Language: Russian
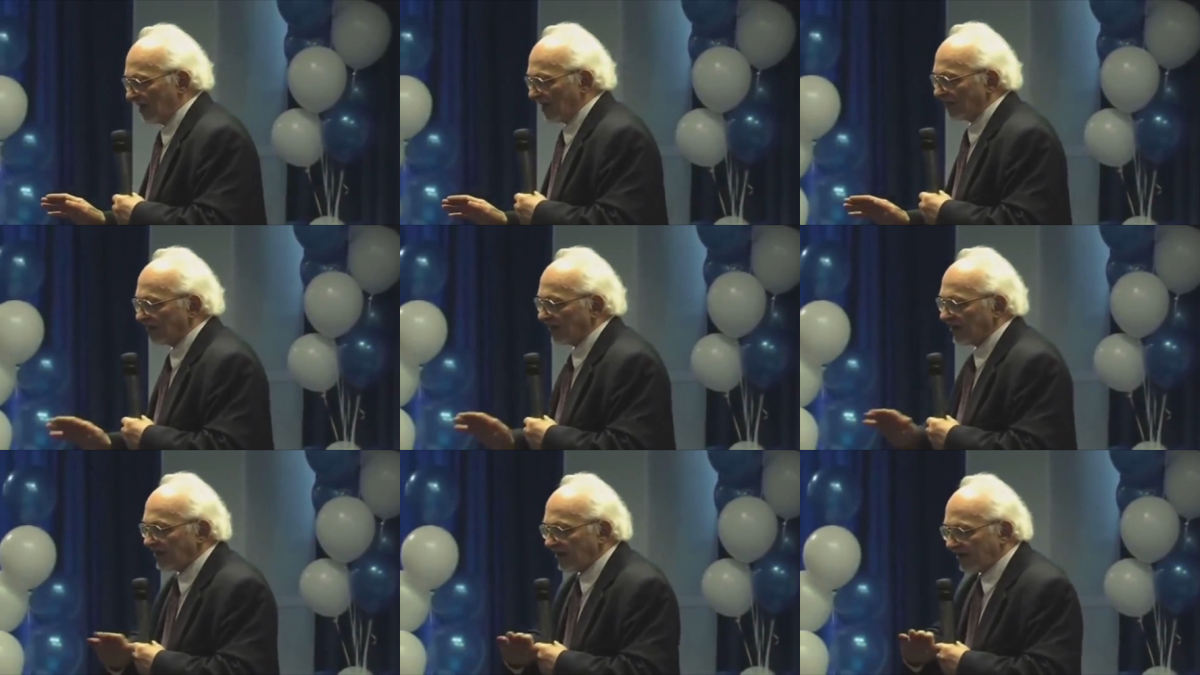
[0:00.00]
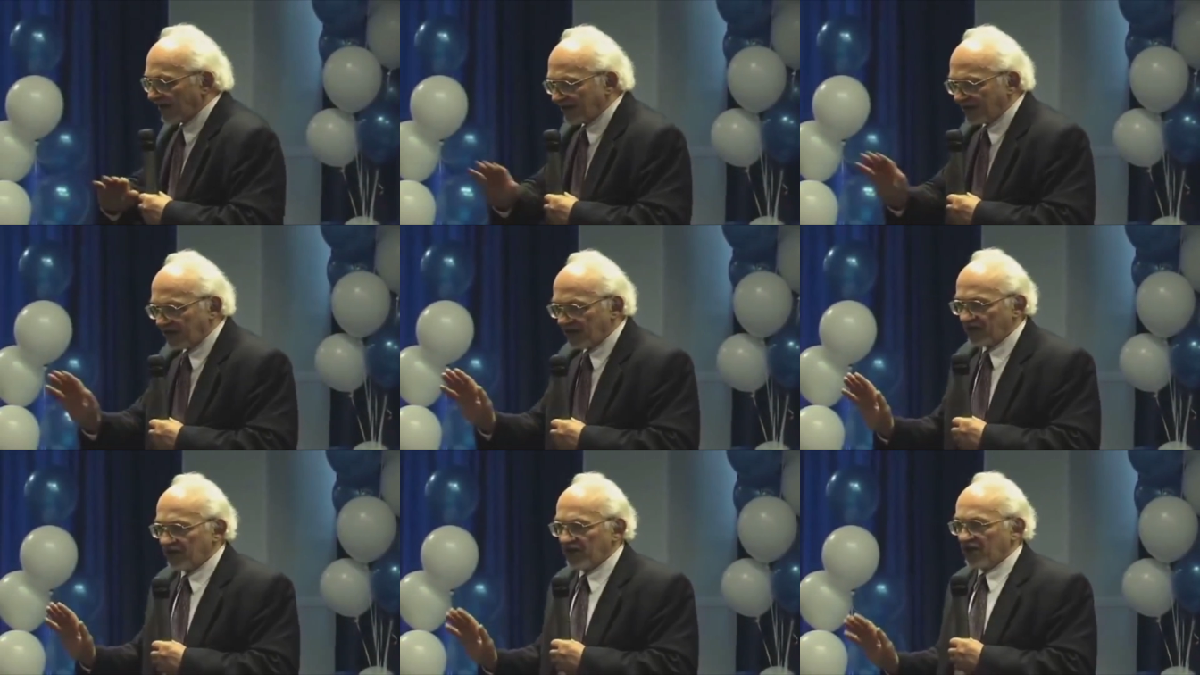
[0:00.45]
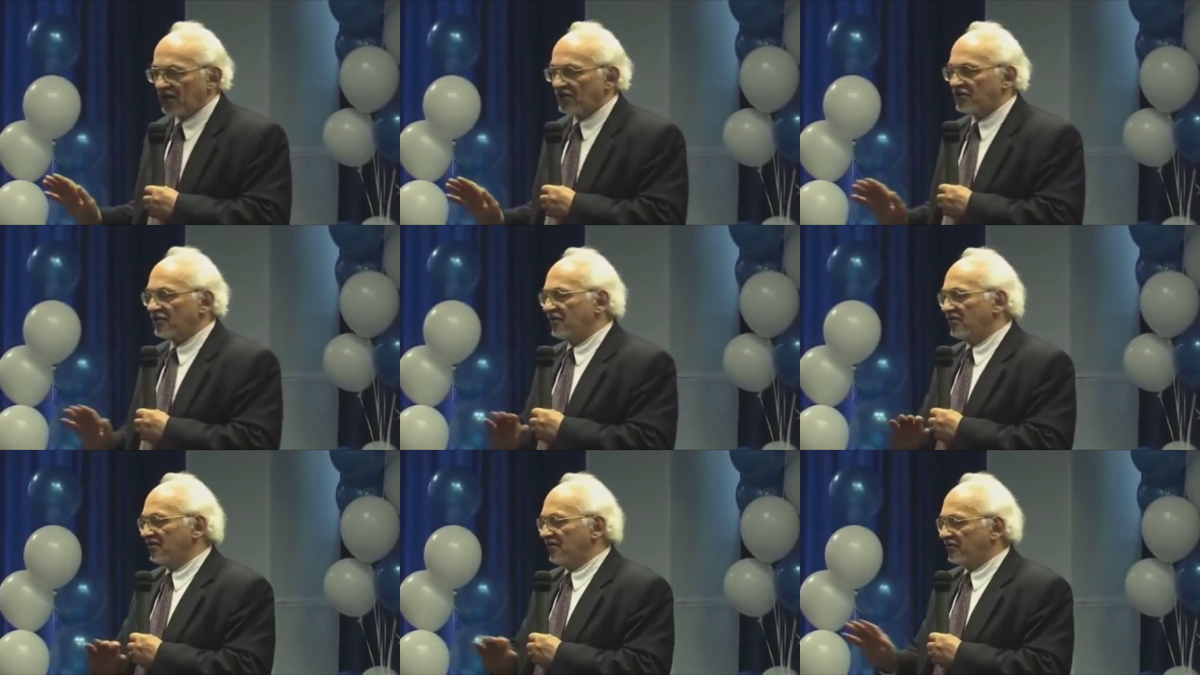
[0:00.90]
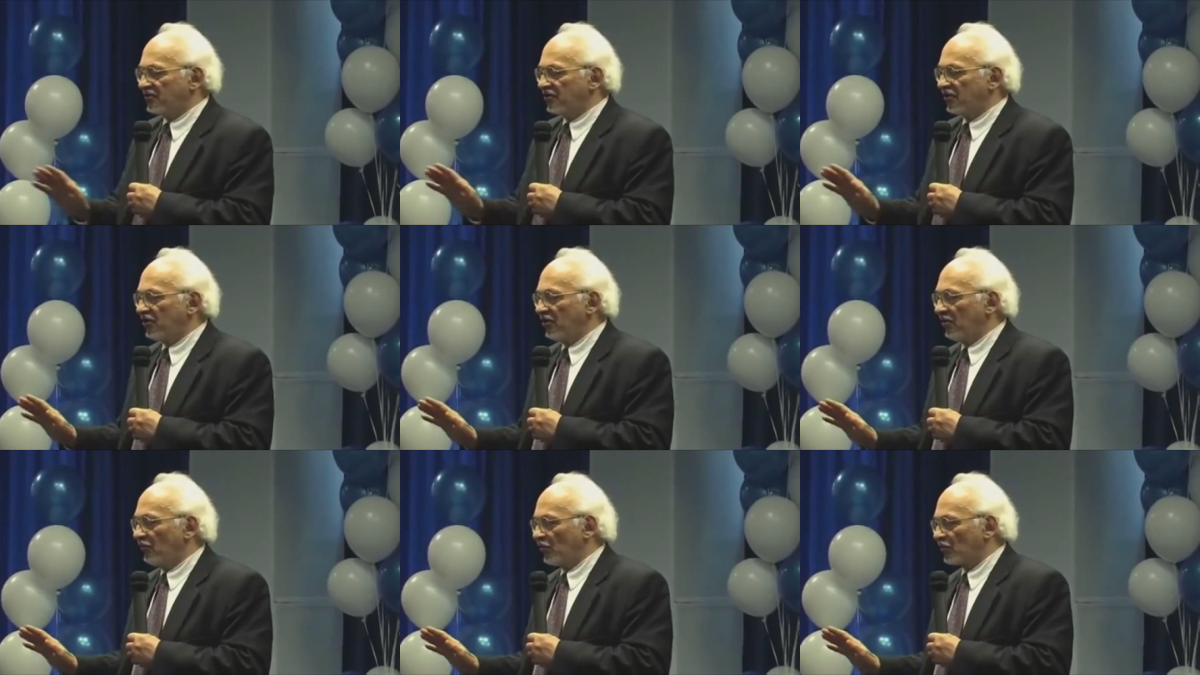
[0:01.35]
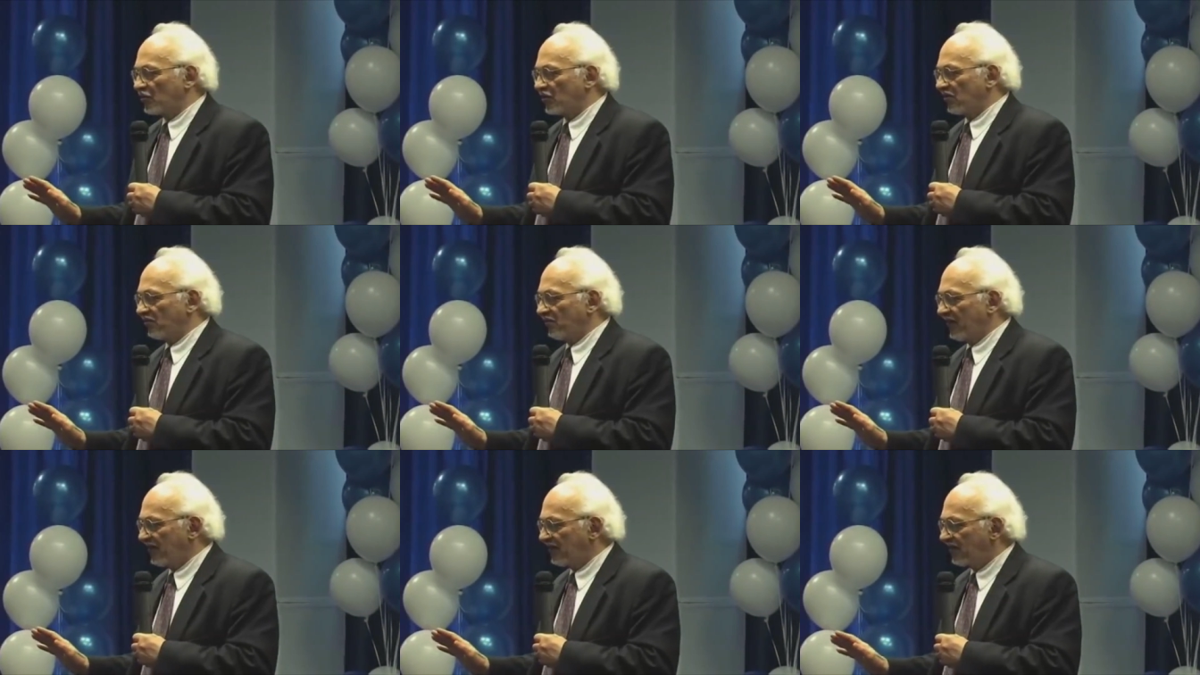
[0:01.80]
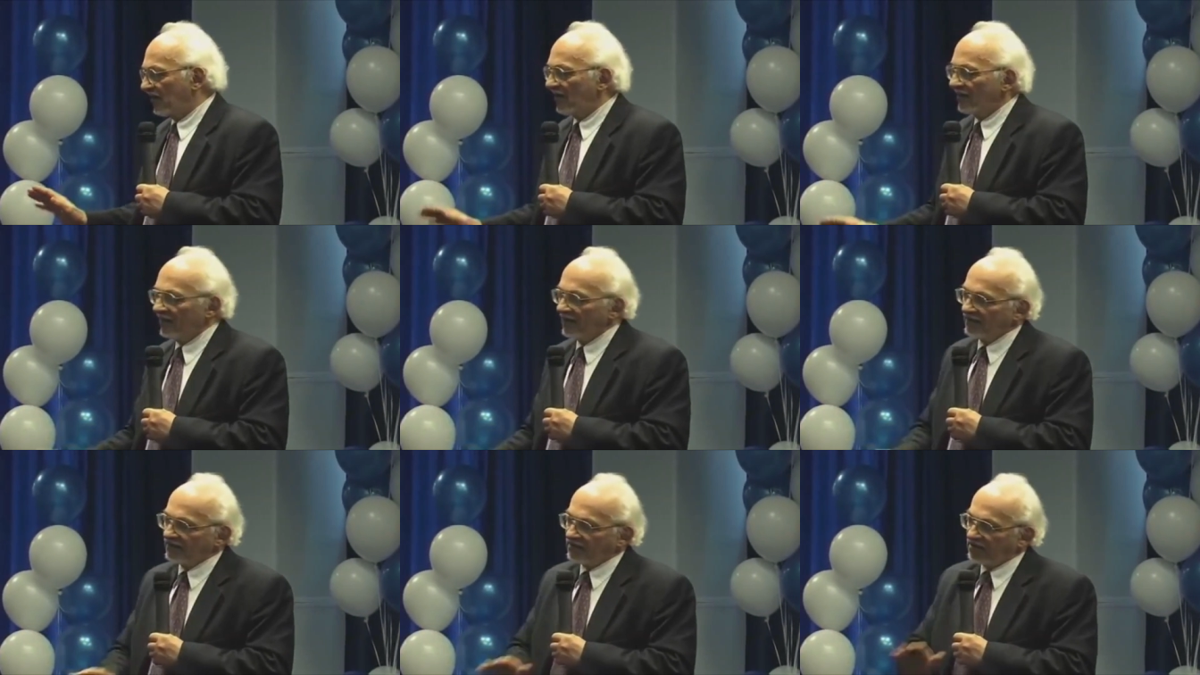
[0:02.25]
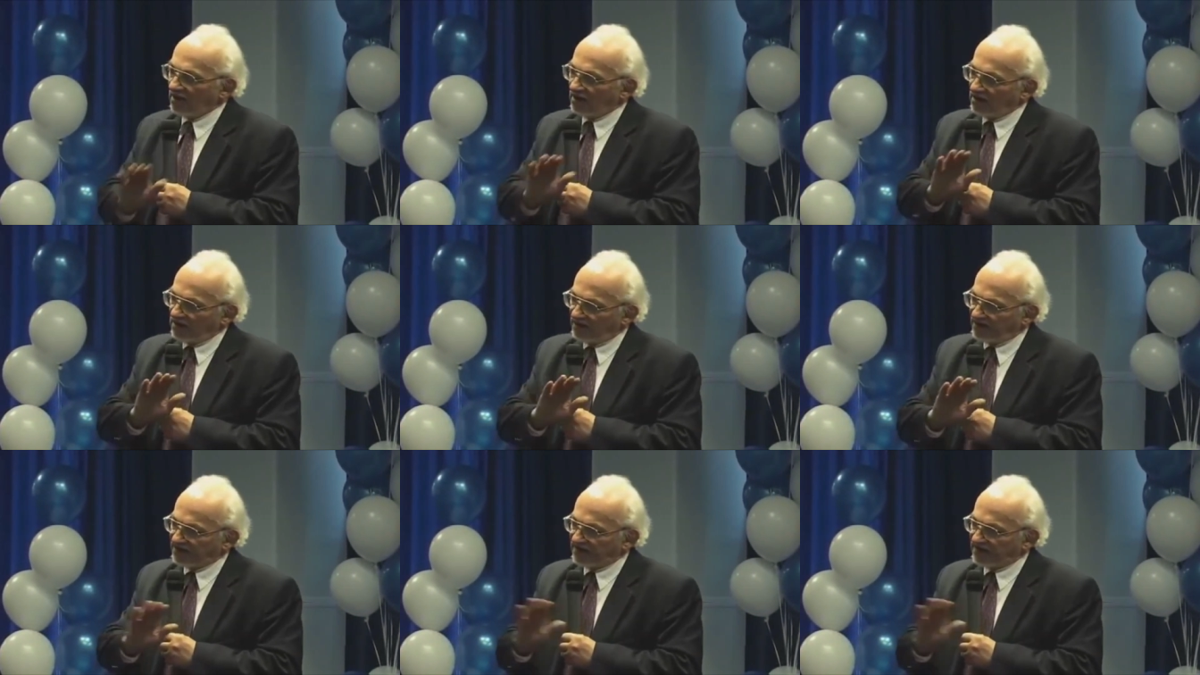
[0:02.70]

где никаких неожиданностей не может быть. Все они в